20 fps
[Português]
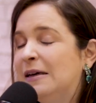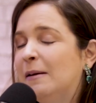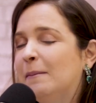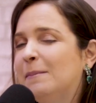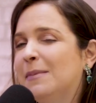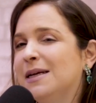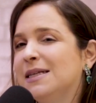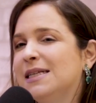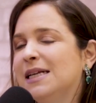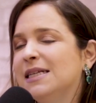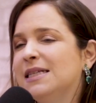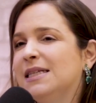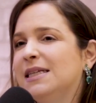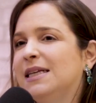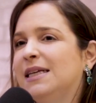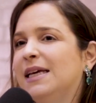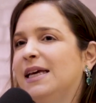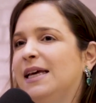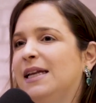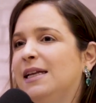Mas,
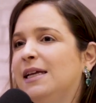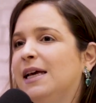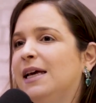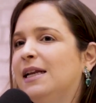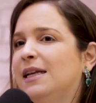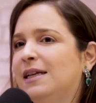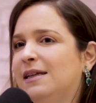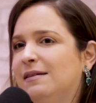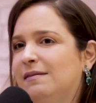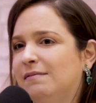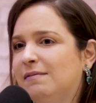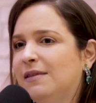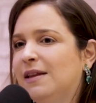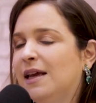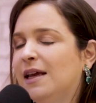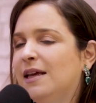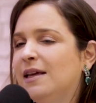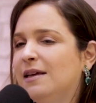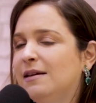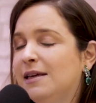assim, ele, ele
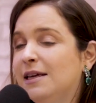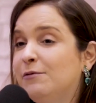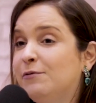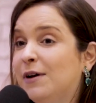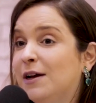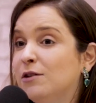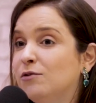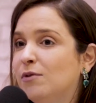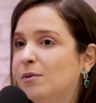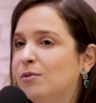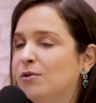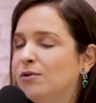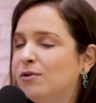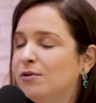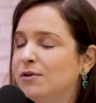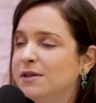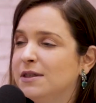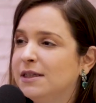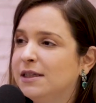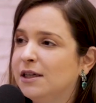tem e faz uma
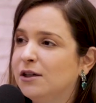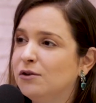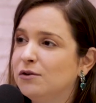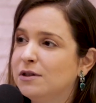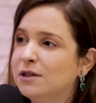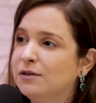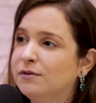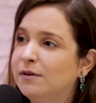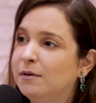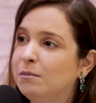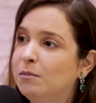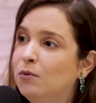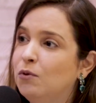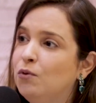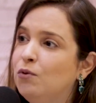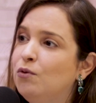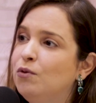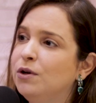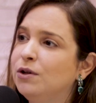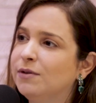mucosite erosiva
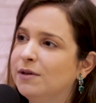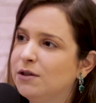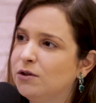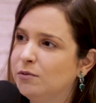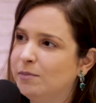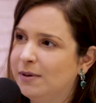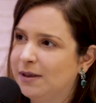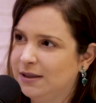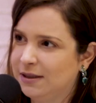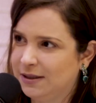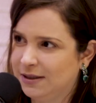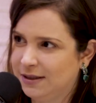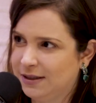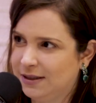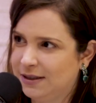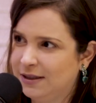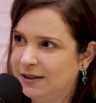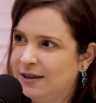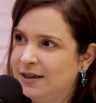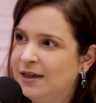muito
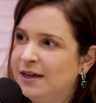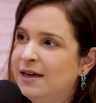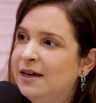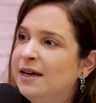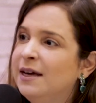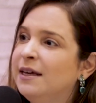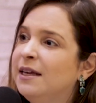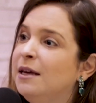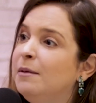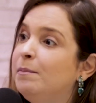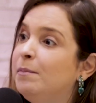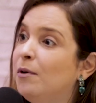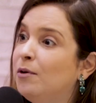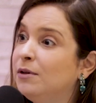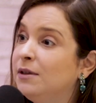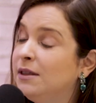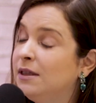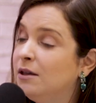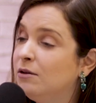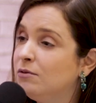exuberante, Isso. que
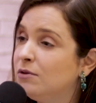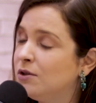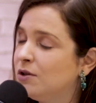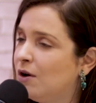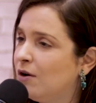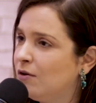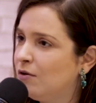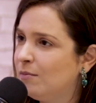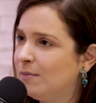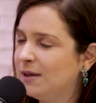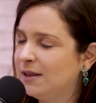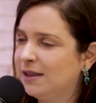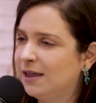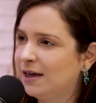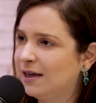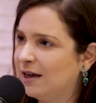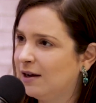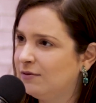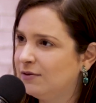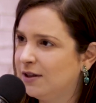pode não só acometer
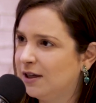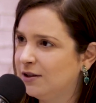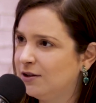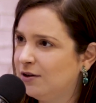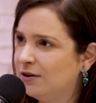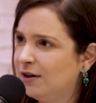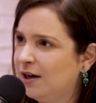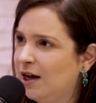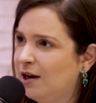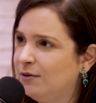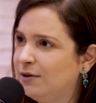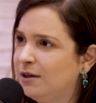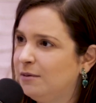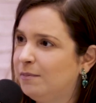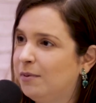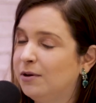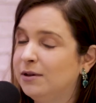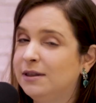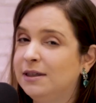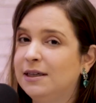a cavidade oral, ele
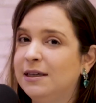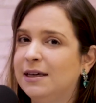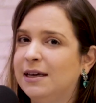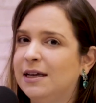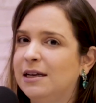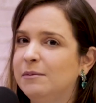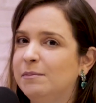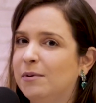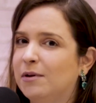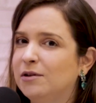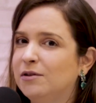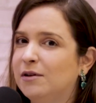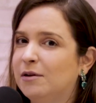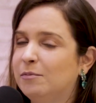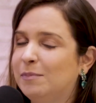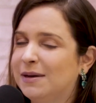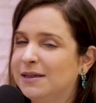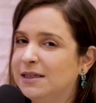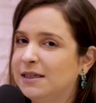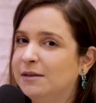pode, ele pode,
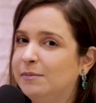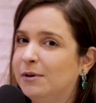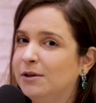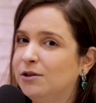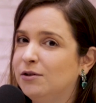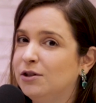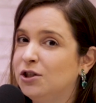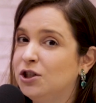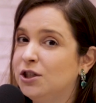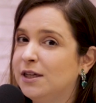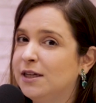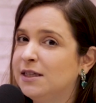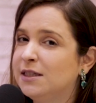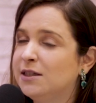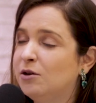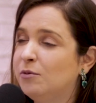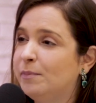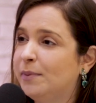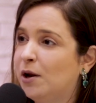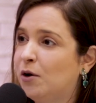o paciente pode ter uma
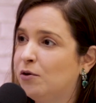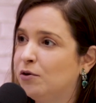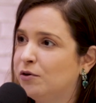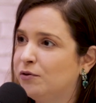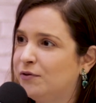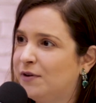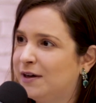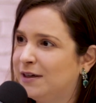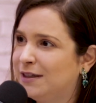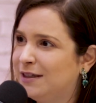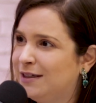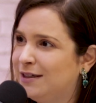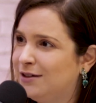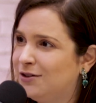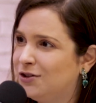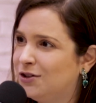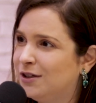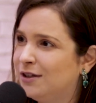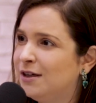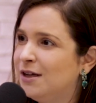extensão para
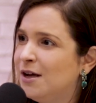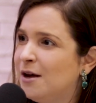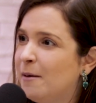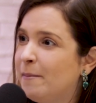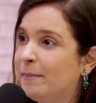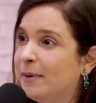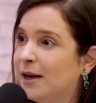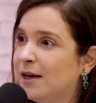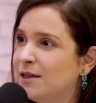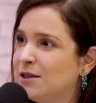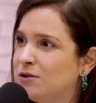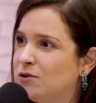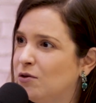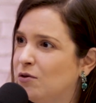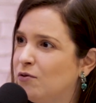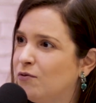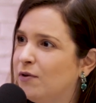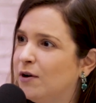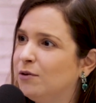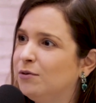orofaringe, para
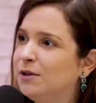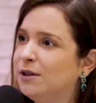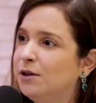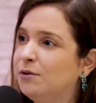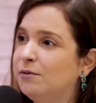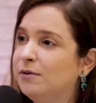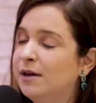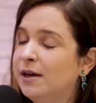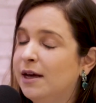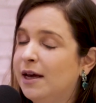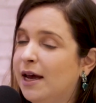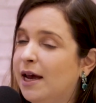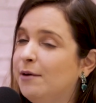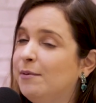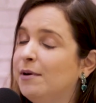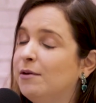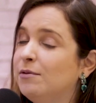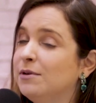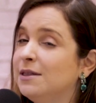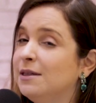esôfago. Então, é
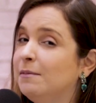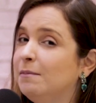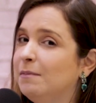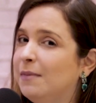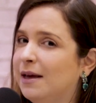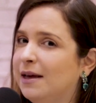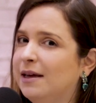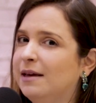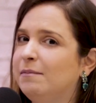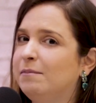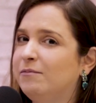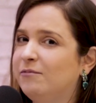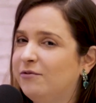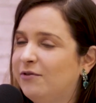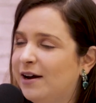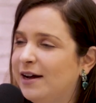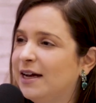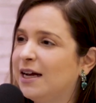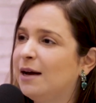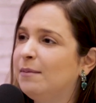uma coisa é,
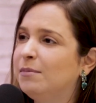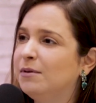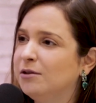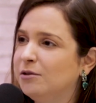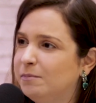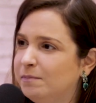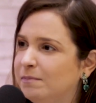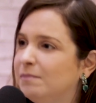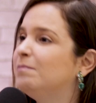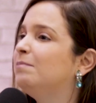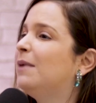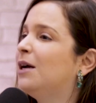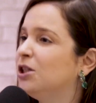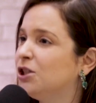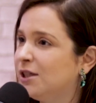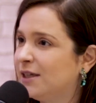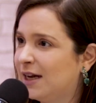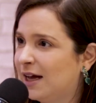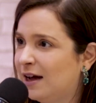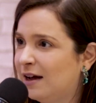vai acabando mais grave.
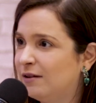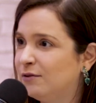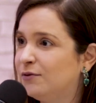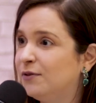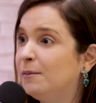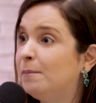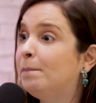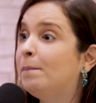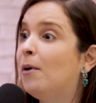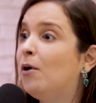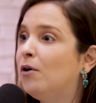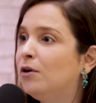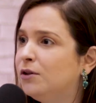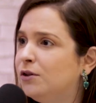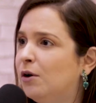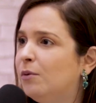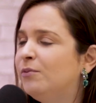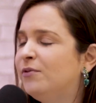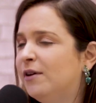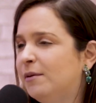Mais grave.
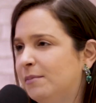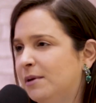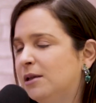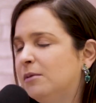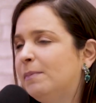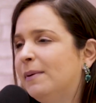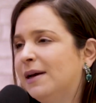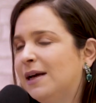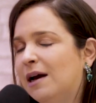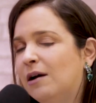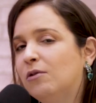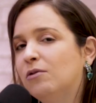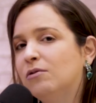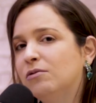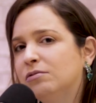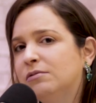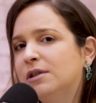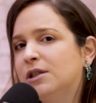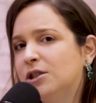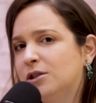Pode, obviamente, pegar
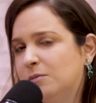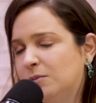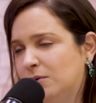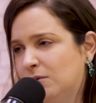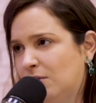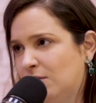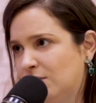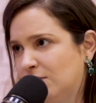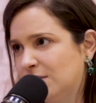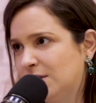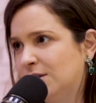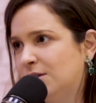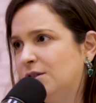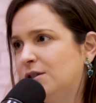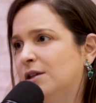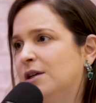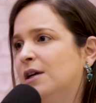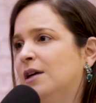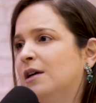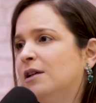outras
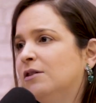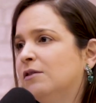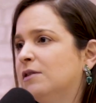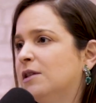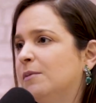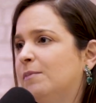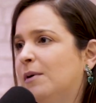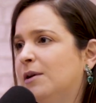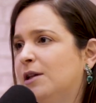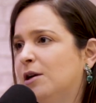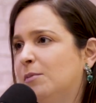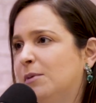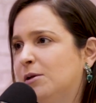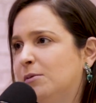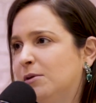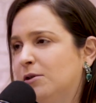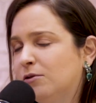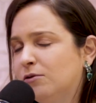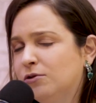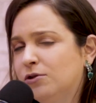mucosas. Então, você pode ter
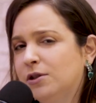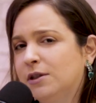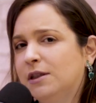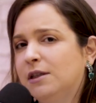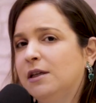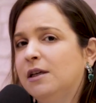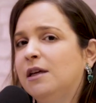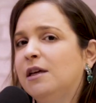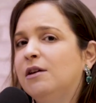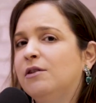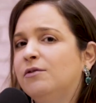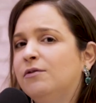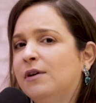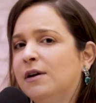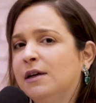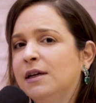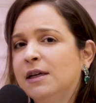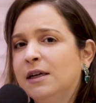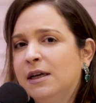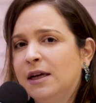acometimento
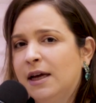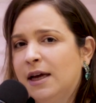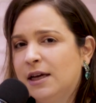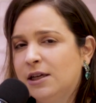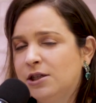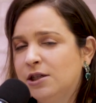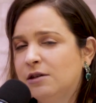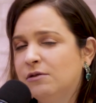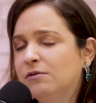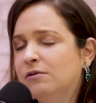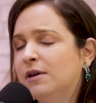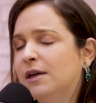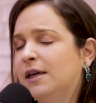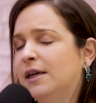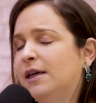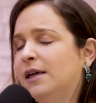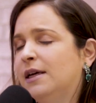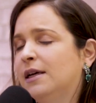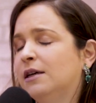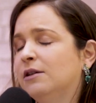conjuntiva, região
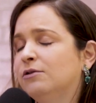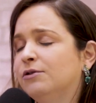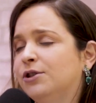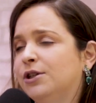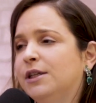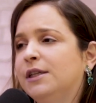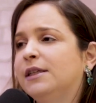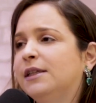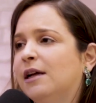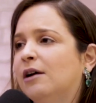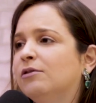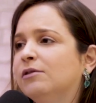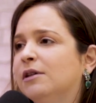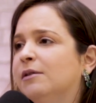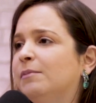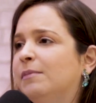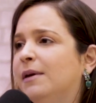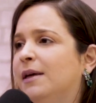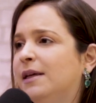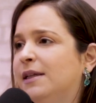é, anogenital
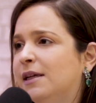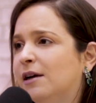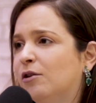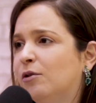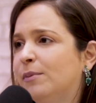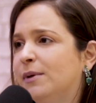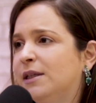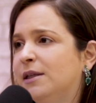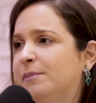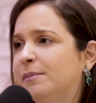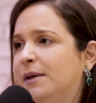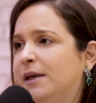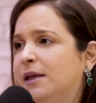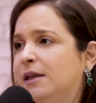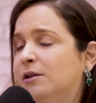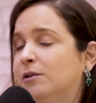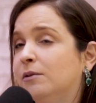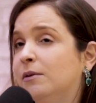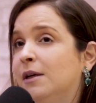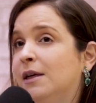também de
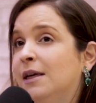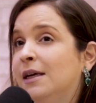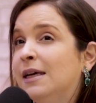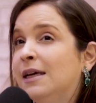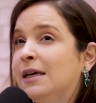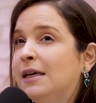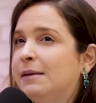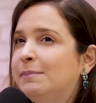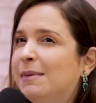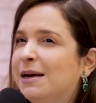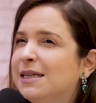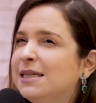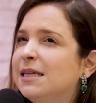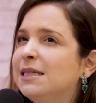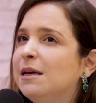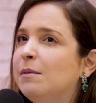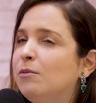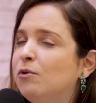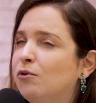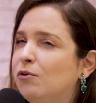acometimento. Mas
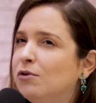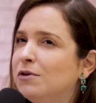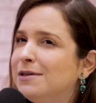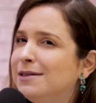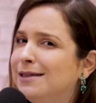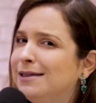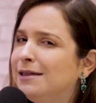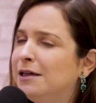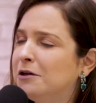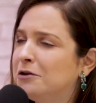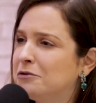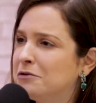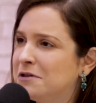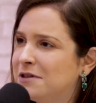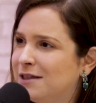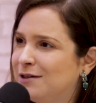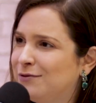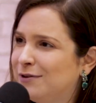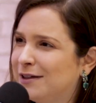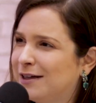essa mucosite
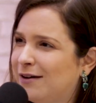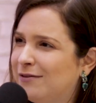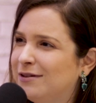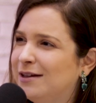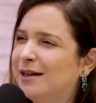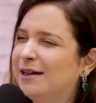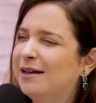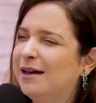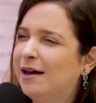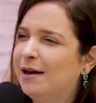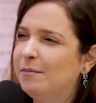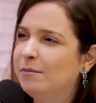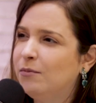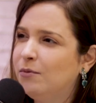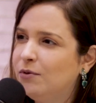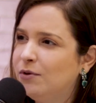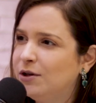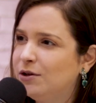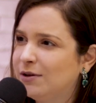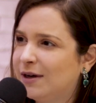erosiva de cavidade é
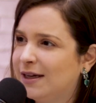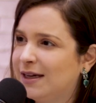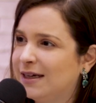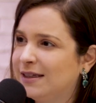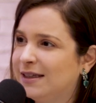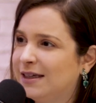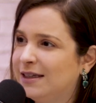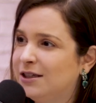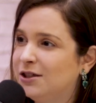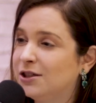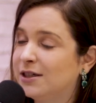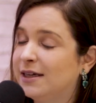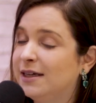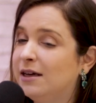muito característica.